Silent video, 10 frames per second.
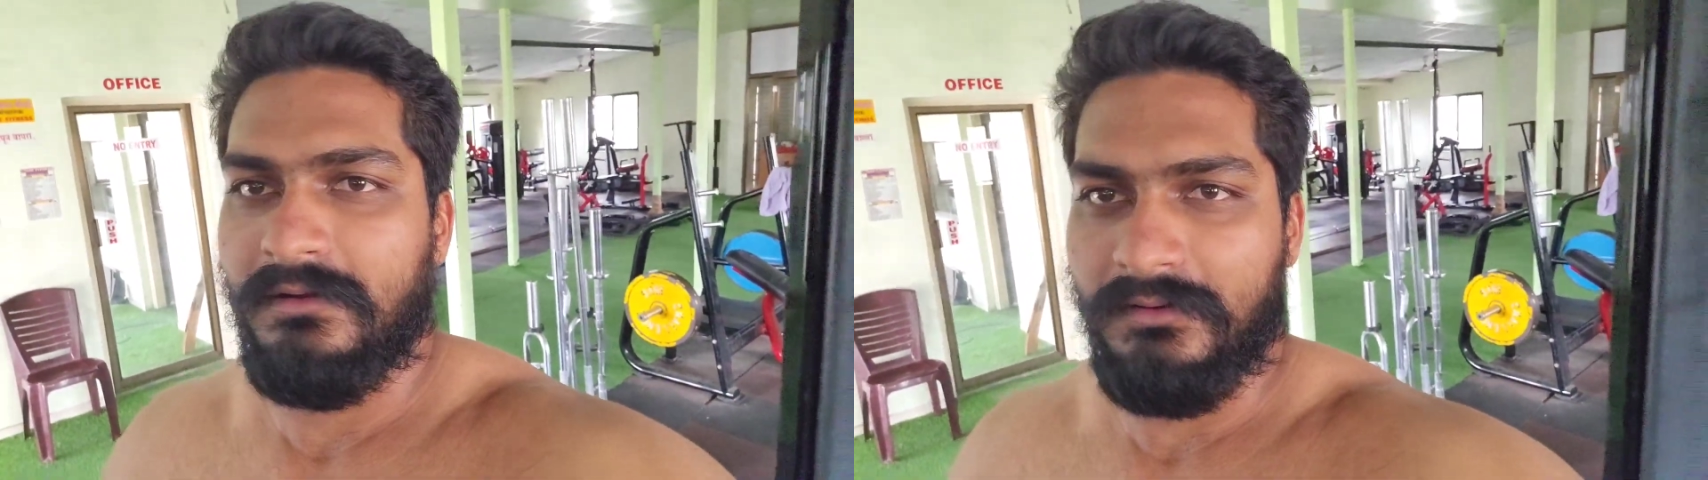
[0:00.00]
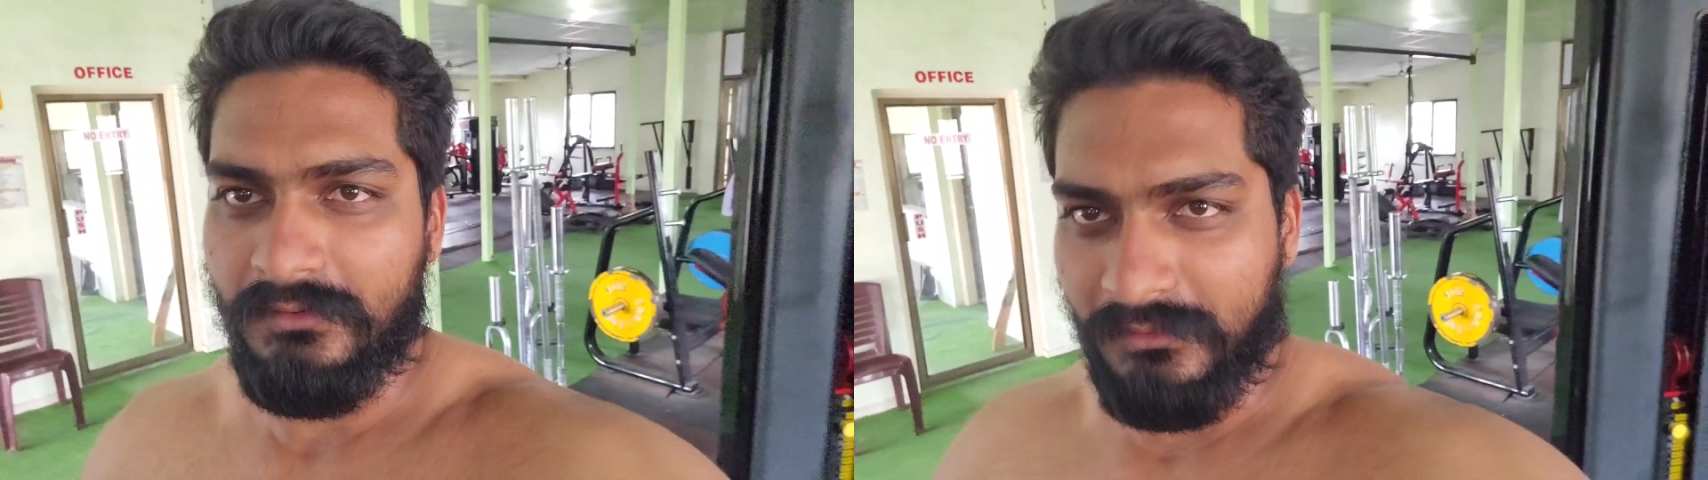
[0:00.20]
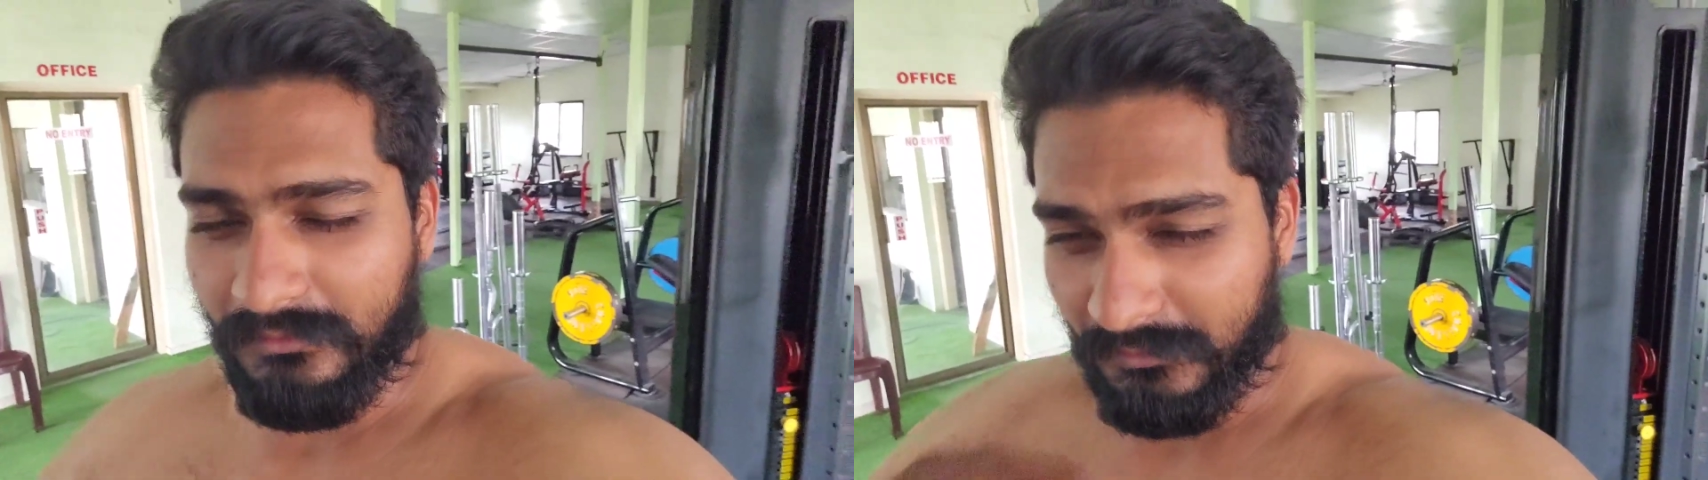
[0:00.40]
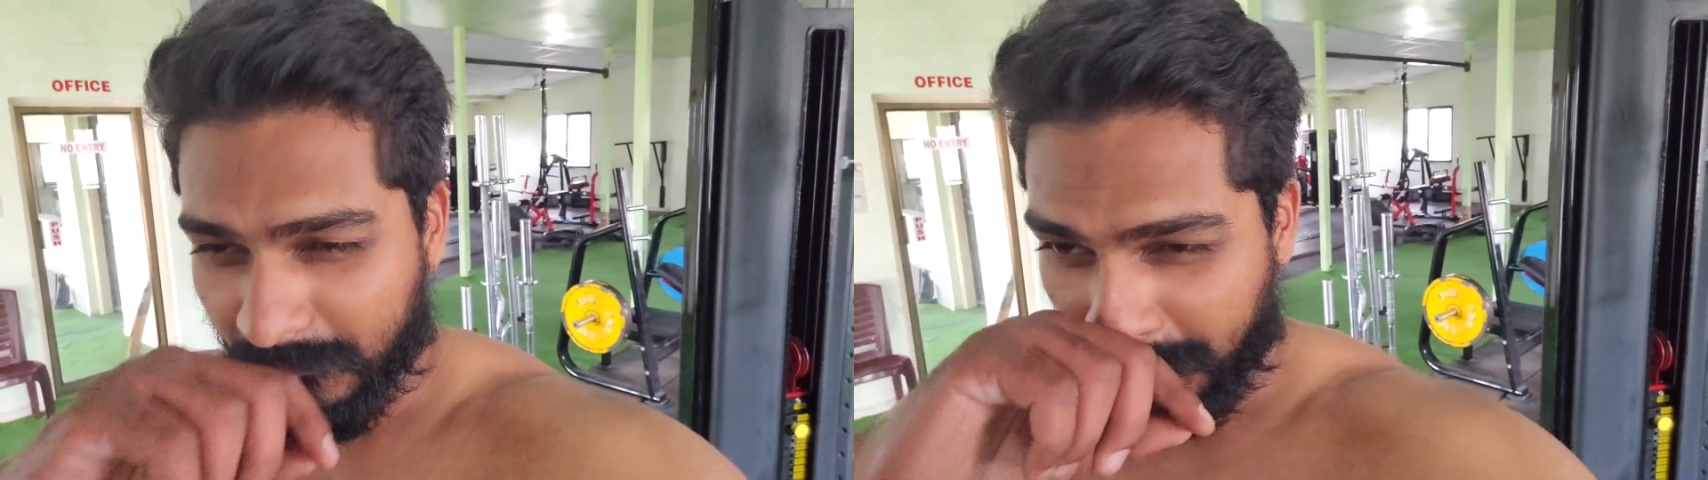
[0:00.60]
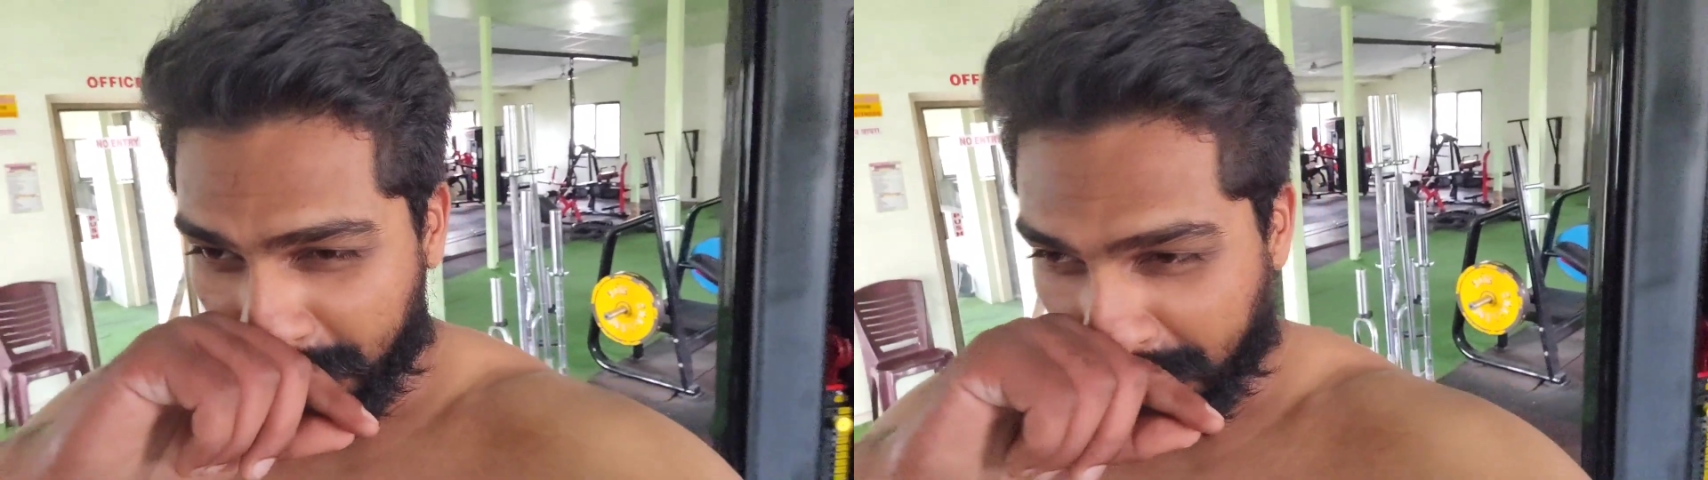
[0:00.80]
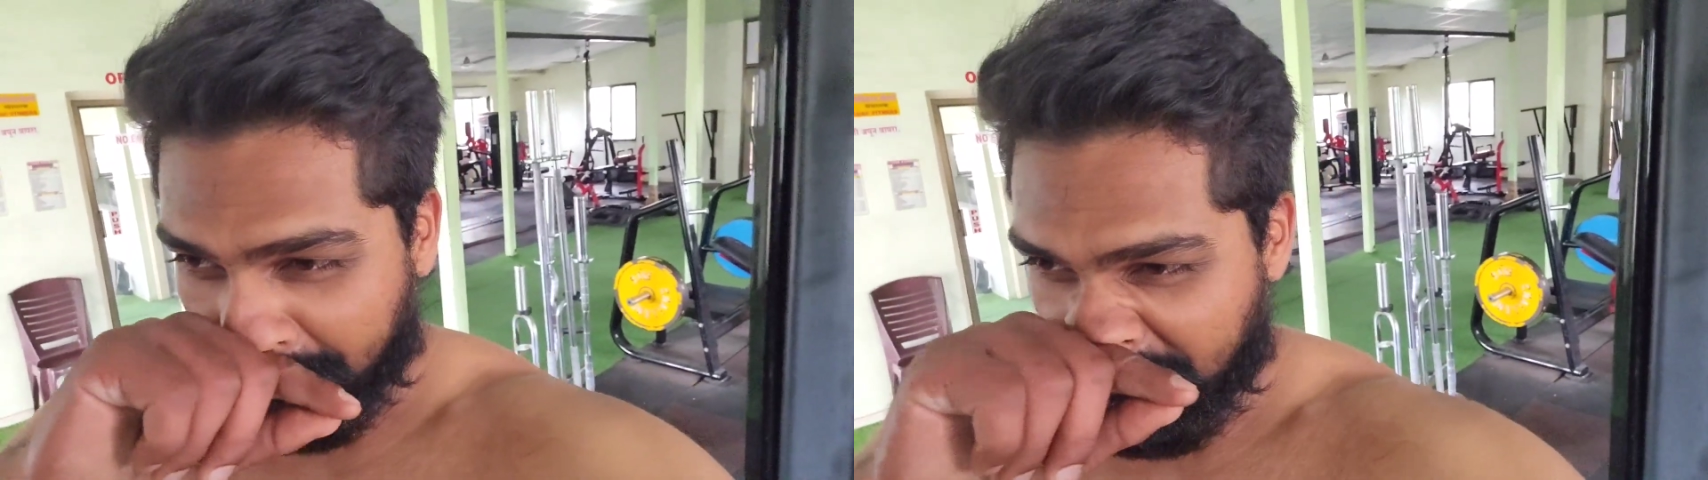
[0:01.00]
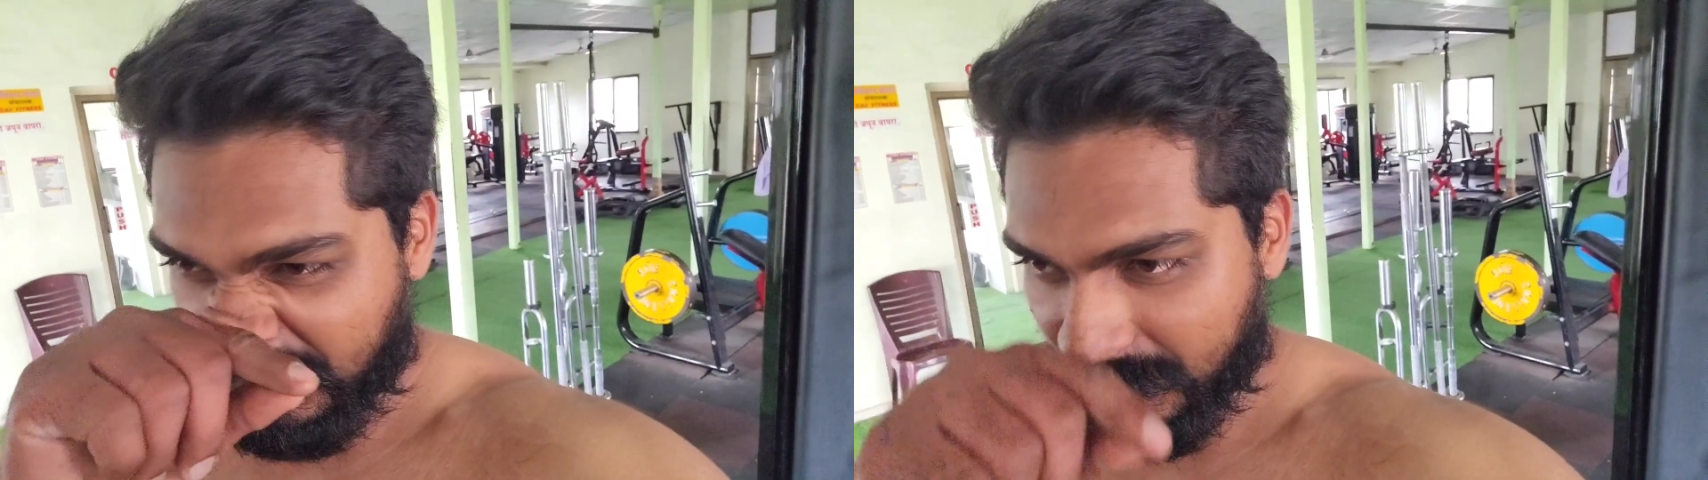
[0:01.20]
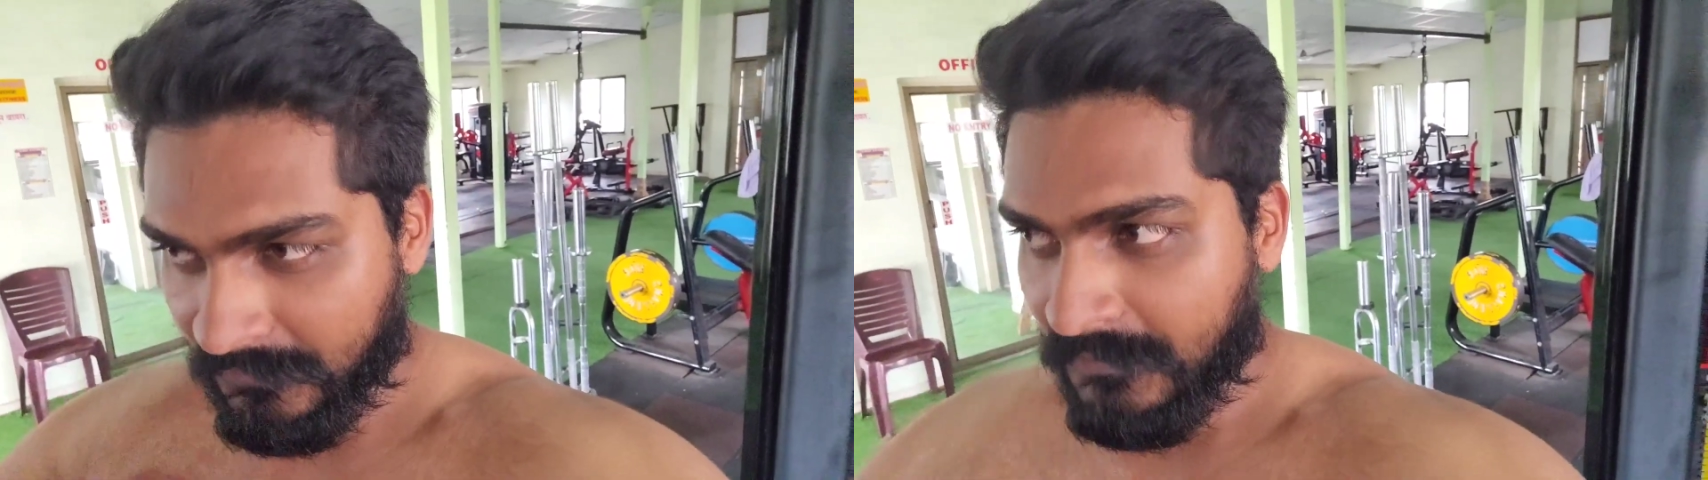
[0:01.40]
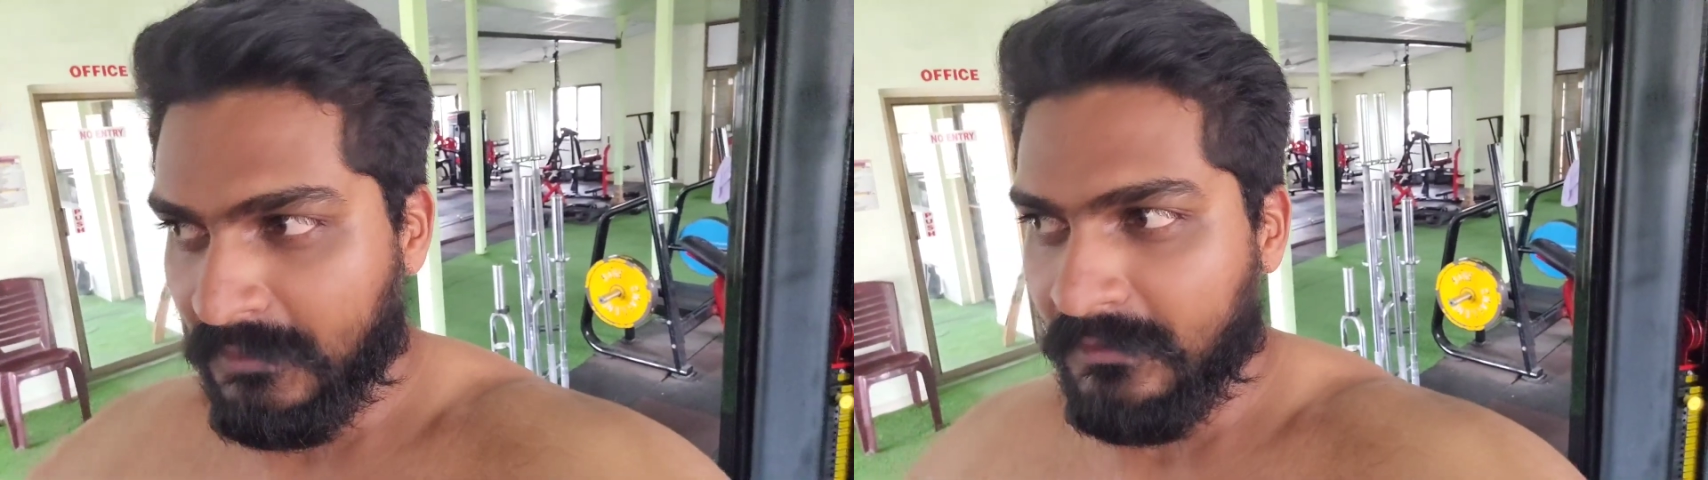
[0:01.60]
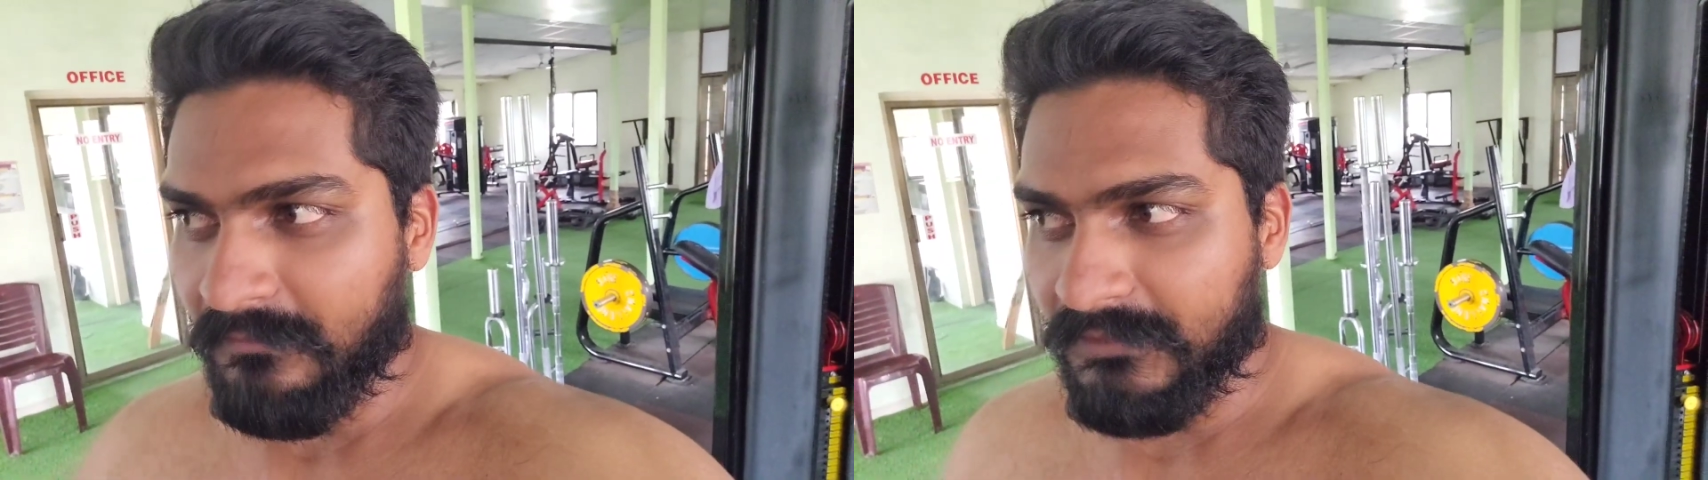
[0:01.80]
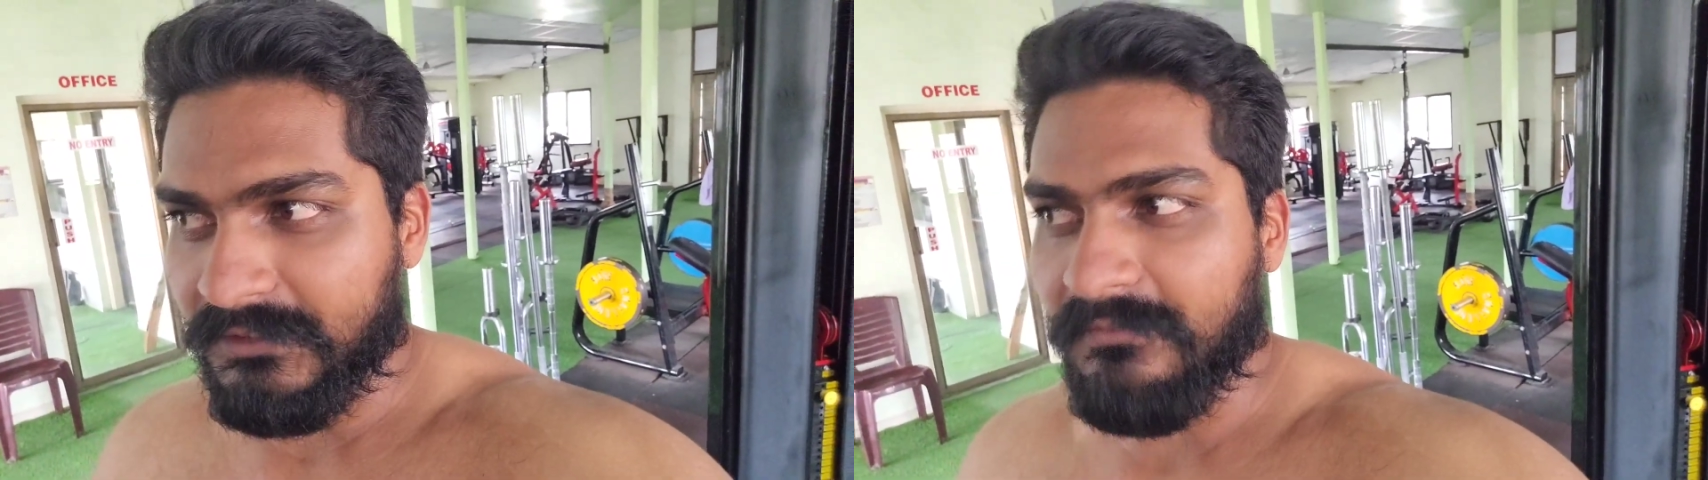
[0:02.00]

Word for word: और मसल